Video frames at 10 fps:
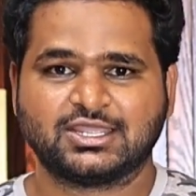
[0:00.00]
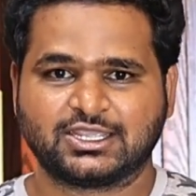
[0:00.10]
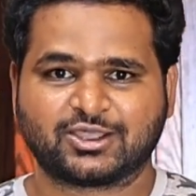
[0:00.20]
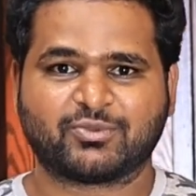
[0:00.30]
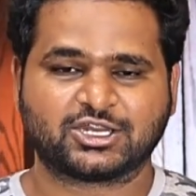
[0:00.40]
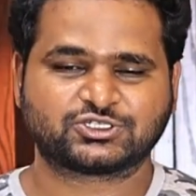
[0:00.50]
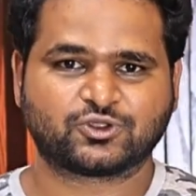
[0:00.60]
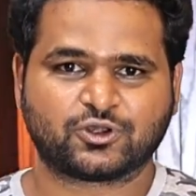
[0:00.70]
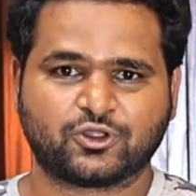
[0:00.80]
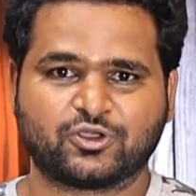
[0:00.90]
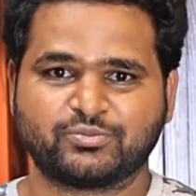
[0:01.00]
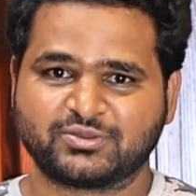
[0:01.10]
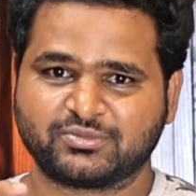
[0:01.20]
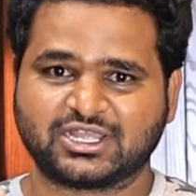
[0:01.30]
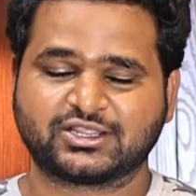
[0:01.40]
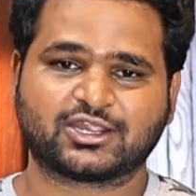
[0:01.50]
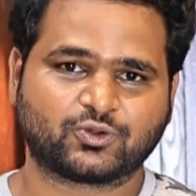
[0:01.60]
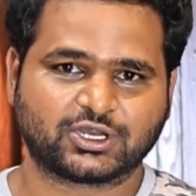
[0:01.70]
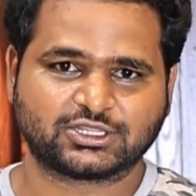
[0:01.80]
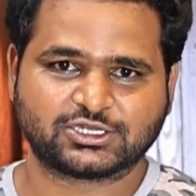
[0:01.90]
ఇక మన స్టోర్లో మీ మీ అందరికి
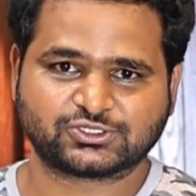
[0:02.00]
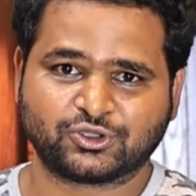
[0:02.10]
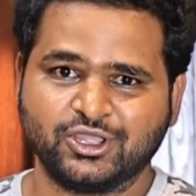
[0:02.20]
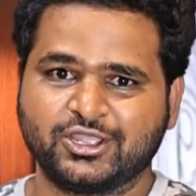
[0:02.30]
కూడా తెలుసు